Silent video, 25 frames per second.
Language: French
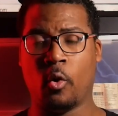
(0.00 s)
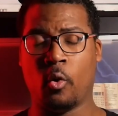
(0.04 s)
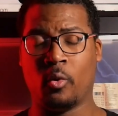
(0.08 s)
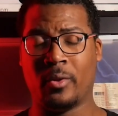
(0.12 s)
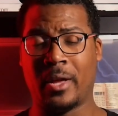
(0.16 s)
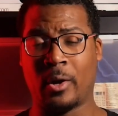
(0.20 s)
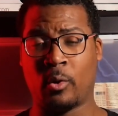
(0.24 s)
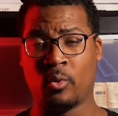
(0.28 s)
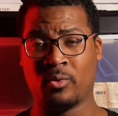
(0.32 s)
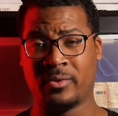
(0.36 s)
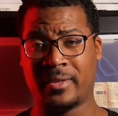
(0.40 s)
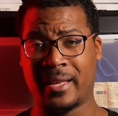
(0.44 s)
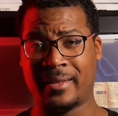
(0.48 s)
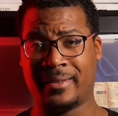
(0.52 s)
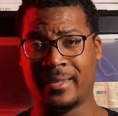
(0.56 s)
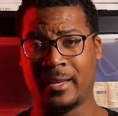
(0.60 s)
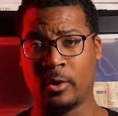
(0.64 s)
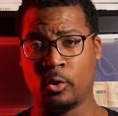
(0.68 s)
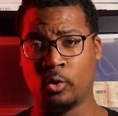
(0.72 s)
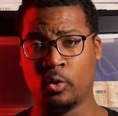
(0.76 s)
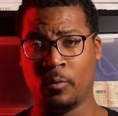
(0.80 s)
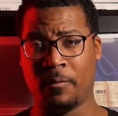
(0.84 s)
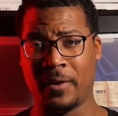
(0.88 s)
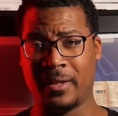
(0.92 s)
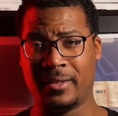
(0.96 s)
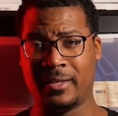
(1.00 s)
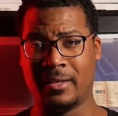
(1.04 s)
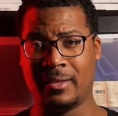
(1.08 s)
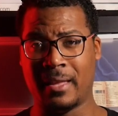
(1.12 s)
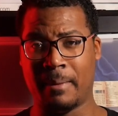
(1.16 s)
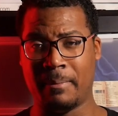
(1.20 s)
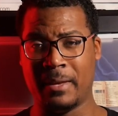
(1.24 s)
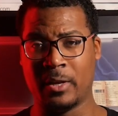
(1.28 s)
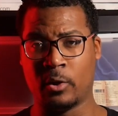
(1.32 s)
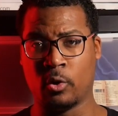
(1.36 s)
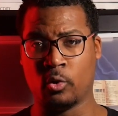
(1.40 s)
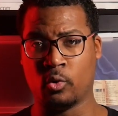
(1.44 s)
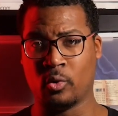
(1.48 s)
On a constaté une nouvelle
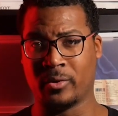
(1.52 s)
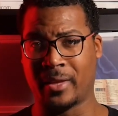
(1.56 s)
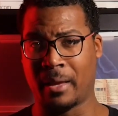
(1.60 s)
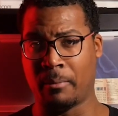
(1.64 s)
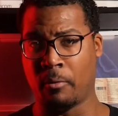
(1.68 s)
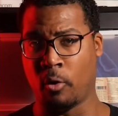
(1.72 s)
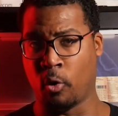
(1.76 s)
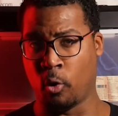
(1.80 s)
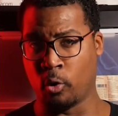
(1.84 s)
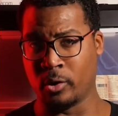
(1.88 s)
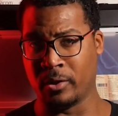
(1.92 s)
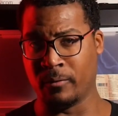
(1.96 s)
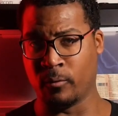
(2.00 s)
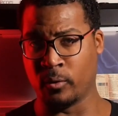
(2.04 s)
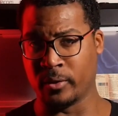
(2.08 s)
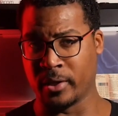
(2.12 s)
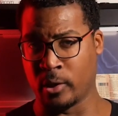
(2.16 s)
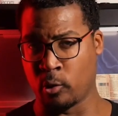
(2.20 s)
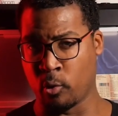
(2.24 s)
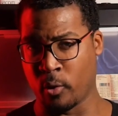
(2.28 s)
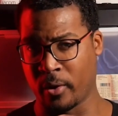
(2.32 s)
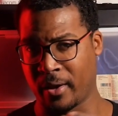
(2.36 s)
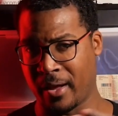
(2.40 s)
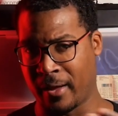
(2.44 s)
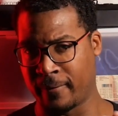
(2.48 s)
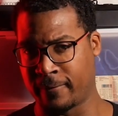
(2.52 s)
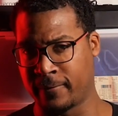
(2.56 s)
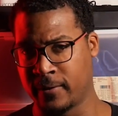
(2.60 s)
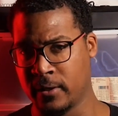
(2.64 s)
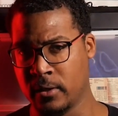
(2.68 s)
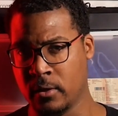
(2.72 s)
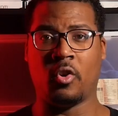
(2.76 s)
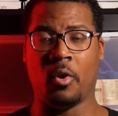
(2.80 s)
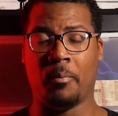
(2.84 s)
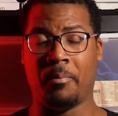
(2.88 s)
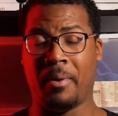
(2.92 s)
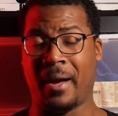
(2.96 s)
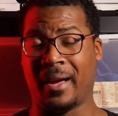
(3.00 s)
dynamique, notamment au niveau des chorégraphies,
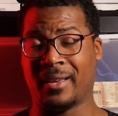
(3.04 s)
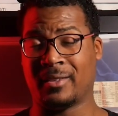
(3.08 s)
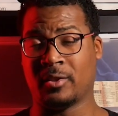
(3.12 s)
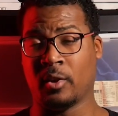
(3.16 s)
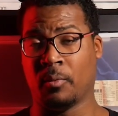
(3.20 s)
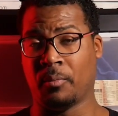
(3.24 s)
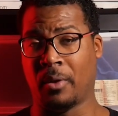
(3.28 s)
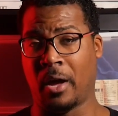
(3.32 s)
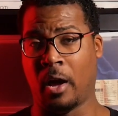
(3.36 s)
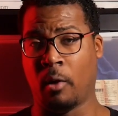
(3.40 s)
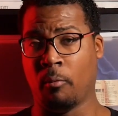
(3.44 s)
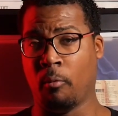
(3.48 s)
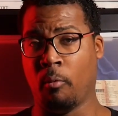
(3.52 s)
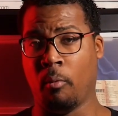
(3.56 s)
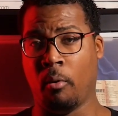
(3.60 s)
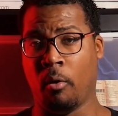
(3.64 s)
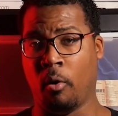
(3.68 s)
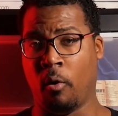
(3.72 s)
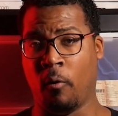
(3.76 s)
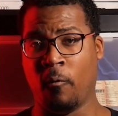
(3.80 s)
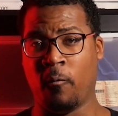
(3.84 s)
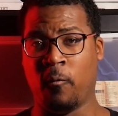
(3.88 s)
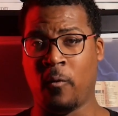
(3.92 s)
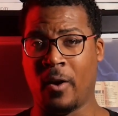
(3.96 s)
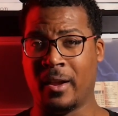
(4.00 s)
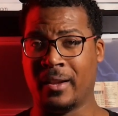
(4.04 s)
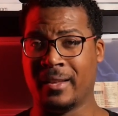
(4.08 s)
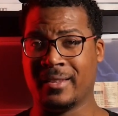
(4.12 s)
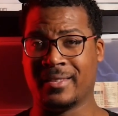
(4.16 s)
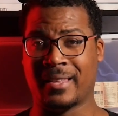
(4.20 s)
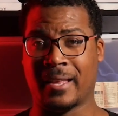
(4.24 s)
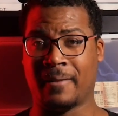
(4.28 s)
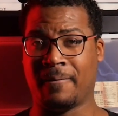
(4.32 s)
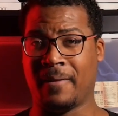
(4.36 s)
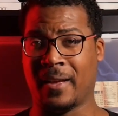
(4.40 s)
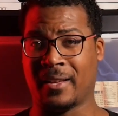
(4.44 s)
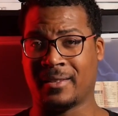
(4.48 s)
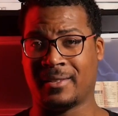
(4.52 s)
comme par exemple, à un moment, on voit les
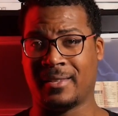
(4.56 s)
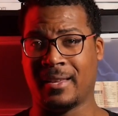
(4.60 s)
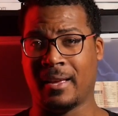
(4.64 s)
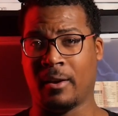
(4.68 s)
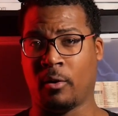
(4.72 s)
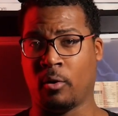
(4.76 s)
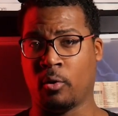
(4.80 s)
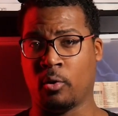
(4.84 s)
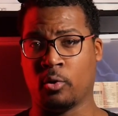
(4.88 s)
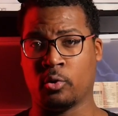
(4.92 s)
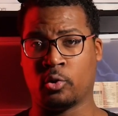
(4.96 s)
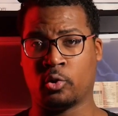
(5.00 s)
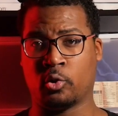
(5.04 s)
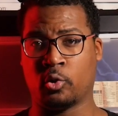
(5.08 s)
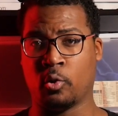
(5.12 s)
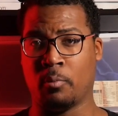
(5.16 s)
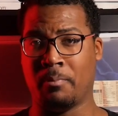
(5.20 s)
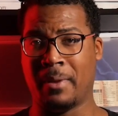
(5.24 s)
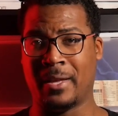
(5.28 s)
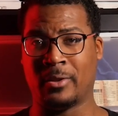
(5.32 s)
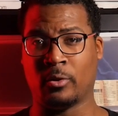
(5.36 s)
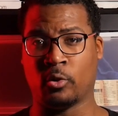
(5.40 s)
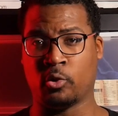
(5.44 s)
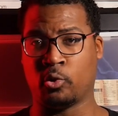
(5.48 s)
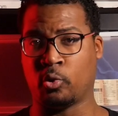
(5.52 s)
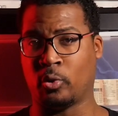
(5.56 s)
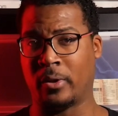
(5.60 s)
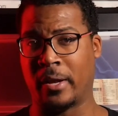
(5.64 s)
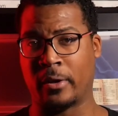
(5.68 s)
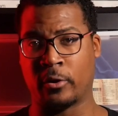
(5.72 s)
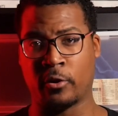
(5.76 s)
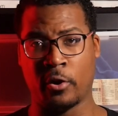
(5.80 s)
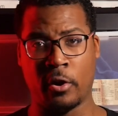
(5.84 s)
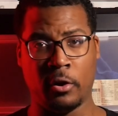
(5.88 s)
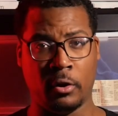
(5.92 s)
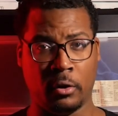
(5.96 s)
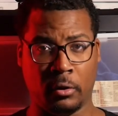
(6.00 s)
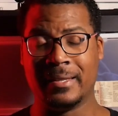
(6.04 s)
adversaires euh, se mettre sur la
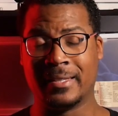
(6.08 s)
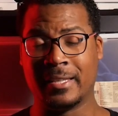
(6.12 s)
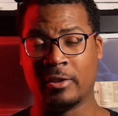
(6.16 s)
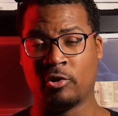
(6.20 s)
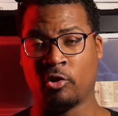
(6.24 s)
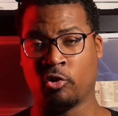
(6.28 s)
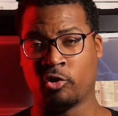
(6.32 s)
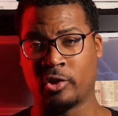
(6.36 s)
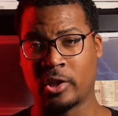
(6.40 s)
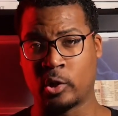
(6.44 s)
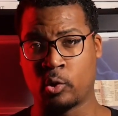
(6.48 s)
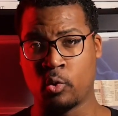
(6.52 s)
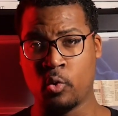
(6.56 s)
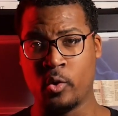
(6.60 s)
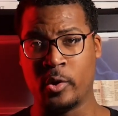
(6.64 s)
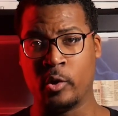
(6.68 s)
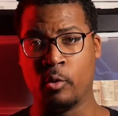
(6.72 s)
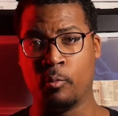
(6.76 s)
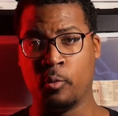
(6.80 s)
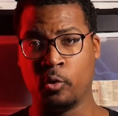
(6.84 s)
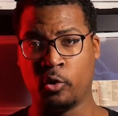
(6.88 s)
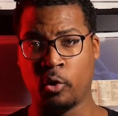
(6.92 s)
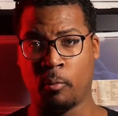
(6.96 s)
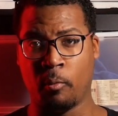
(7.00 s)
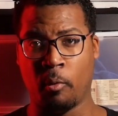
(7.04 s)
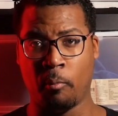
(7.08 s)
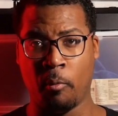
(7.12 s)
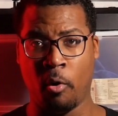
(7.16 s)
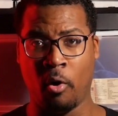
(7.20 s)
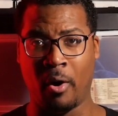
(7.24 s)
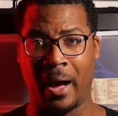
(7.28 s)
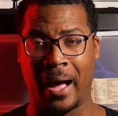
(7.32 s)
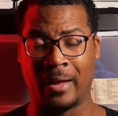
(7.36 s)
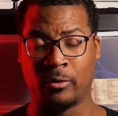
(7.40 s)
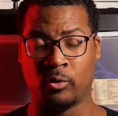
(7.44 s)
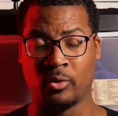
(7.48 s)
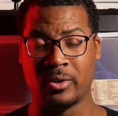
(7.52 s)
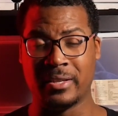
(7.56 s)
gueule, ils échangent des coups, et au bout d'un moment,
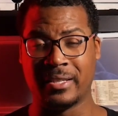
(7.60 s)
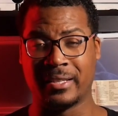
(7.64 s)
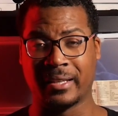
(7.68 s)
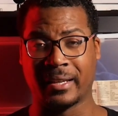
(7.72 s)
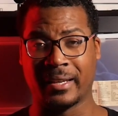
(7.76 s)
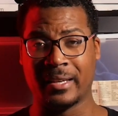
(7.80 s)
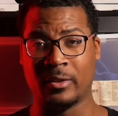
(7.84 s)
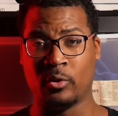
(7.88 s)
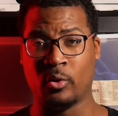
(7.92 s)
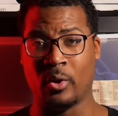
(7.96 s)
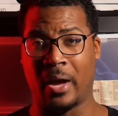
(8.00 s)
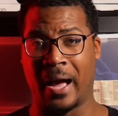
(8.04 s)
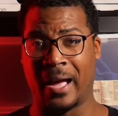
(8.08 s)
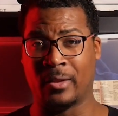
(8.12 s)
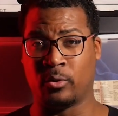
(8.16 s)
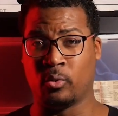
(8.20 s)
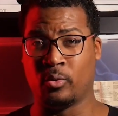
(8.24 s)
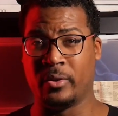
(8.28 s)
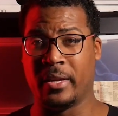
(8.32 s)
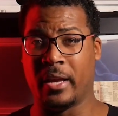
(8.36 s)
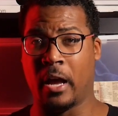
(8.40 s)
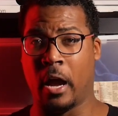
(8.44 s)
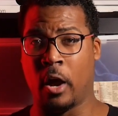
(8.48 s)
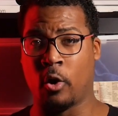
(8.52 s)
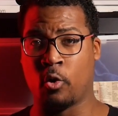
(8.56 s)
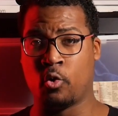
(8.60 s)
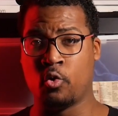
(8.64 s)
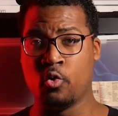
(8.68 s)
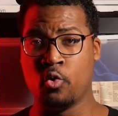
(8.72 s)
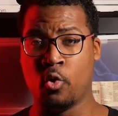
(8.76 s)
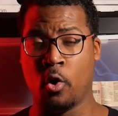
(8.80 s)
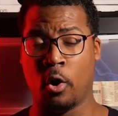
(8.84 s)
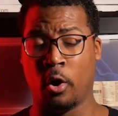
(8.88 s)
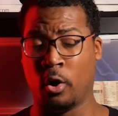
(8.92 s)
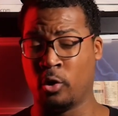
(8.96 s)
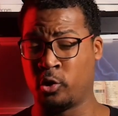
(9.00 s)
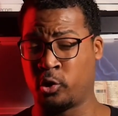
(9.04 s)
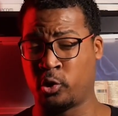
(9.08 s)
Adonis Creed a donné un coup
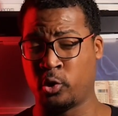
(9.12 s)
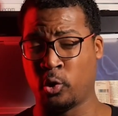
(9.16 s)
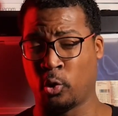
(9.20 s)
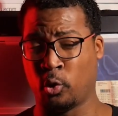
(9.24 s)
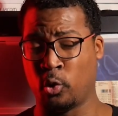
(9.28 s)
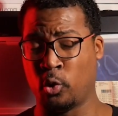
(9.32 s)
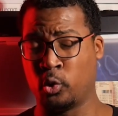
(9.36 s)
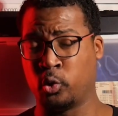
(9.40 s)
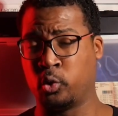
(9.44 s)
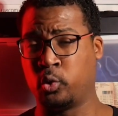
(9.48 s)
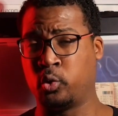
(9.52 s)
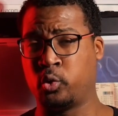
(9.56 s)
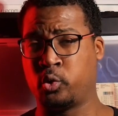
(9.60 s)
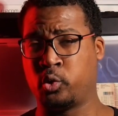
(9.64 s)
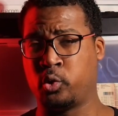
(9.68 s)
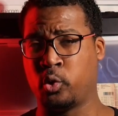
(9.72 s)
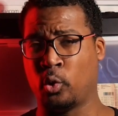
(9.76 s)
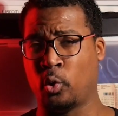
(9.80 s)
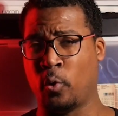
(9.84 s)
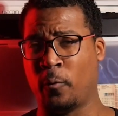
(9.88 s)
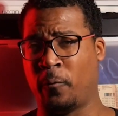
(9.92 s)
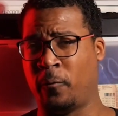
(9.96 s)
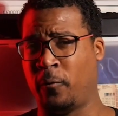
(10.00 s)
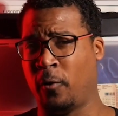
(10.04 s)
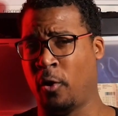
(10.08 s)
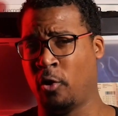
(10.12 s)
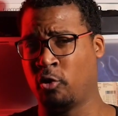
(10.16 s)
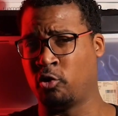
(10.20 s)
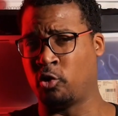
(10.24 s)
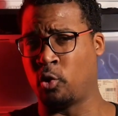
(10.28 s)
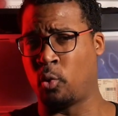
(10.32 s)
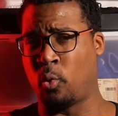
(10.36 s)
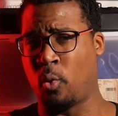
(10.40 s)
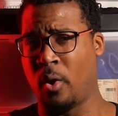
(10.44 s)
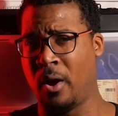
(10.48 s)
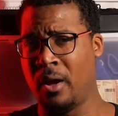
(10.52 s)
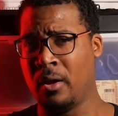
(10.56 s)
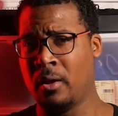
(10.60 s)
euh, sur, le, sur le flanc, je
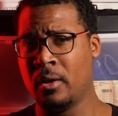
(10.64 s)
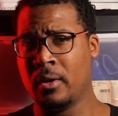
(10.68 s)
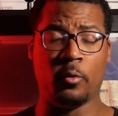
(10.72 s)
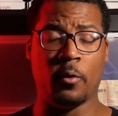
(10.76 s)
crois.